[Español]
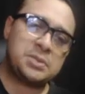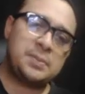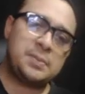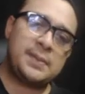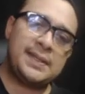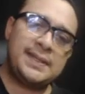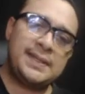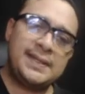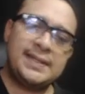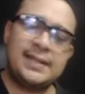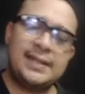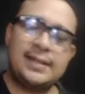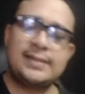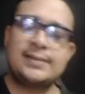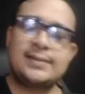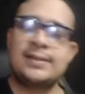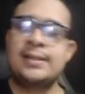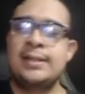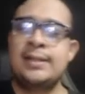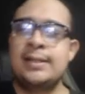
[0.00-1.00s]

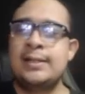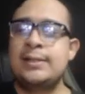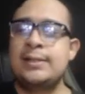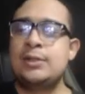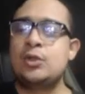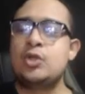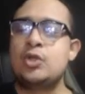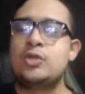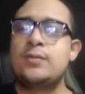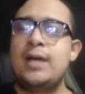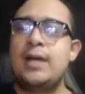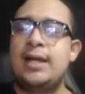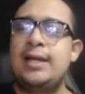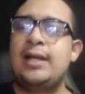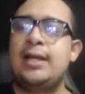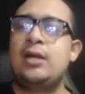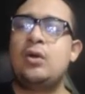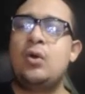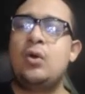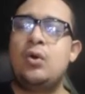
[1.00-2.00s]
medidas, nos
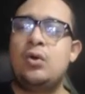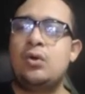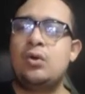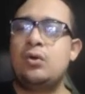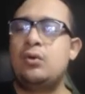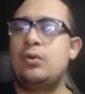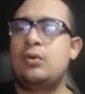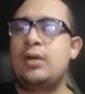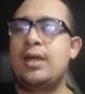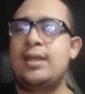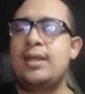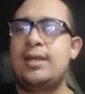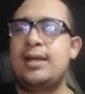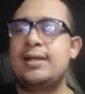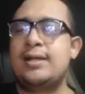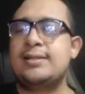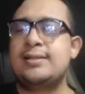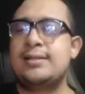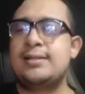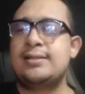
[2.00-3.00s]
vale gorro lo que
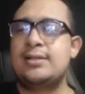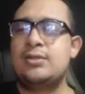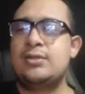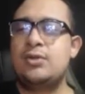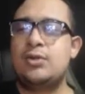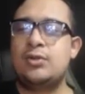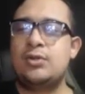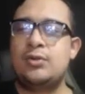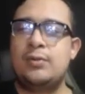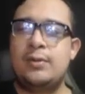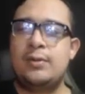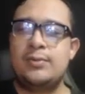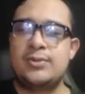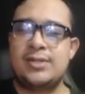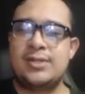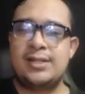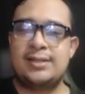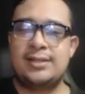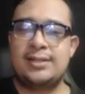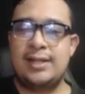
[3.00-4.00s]
diga este señor, no
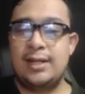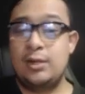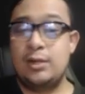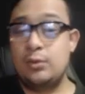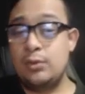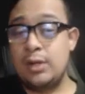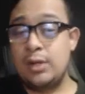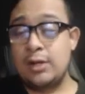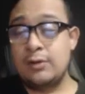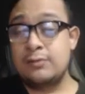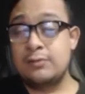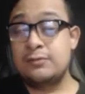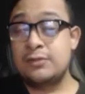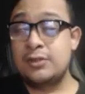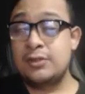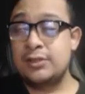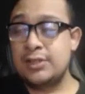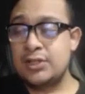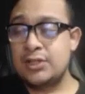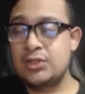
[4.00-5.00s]
vamos a entrar en una
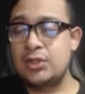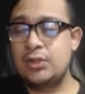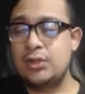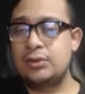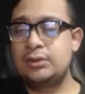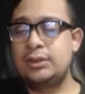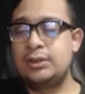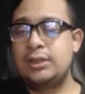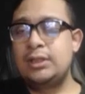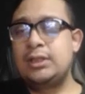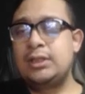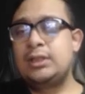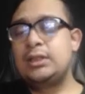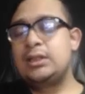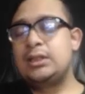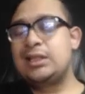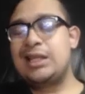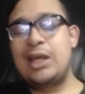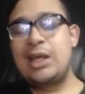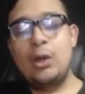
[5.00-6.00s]
confrontación?
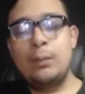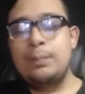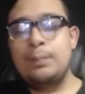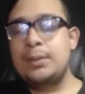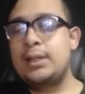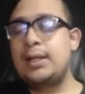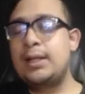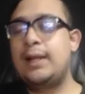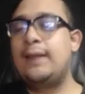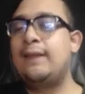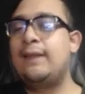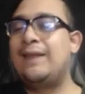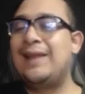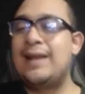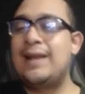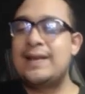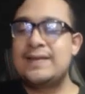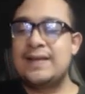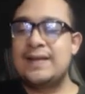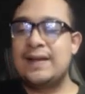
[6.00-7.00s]
¿Qué opinan
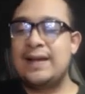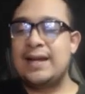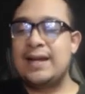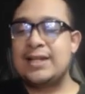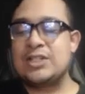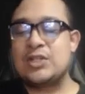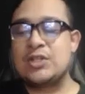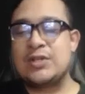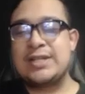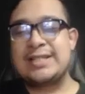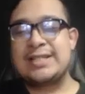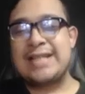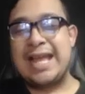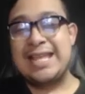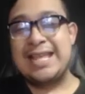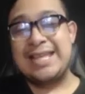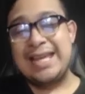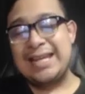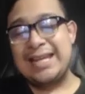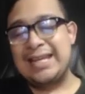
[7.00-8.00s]
de las declaraciones
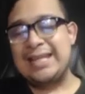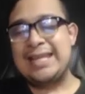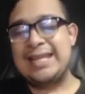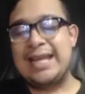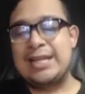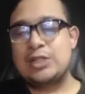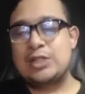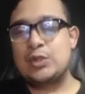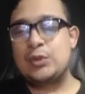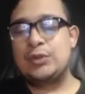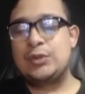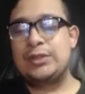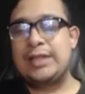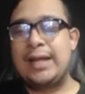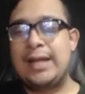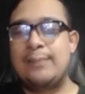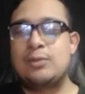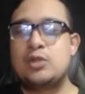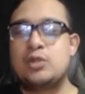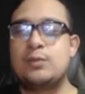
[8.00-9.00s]
ayer que ya les
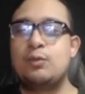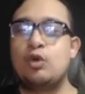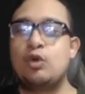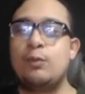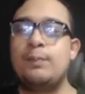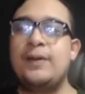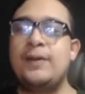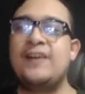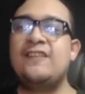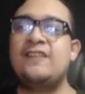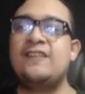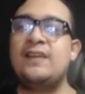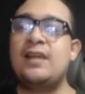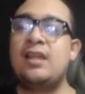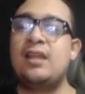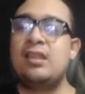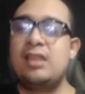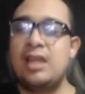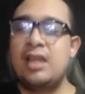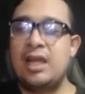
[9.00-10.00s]
contamos por
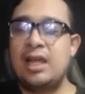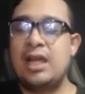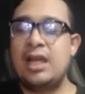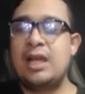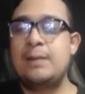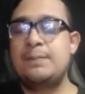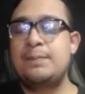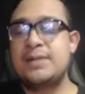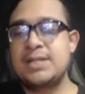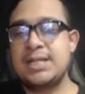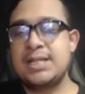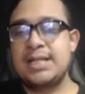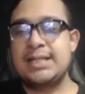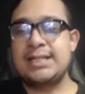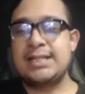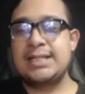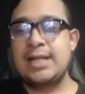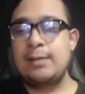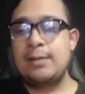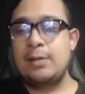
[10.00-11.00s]
parte del
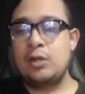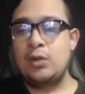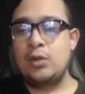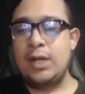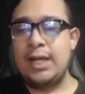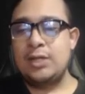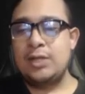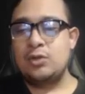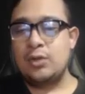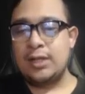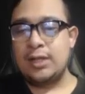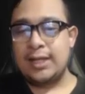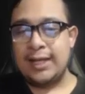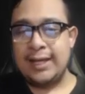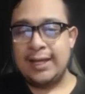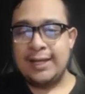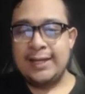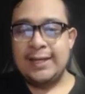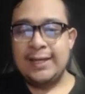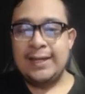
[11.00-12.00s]
presidente salvadoreño y
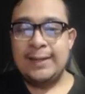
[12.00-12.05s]
que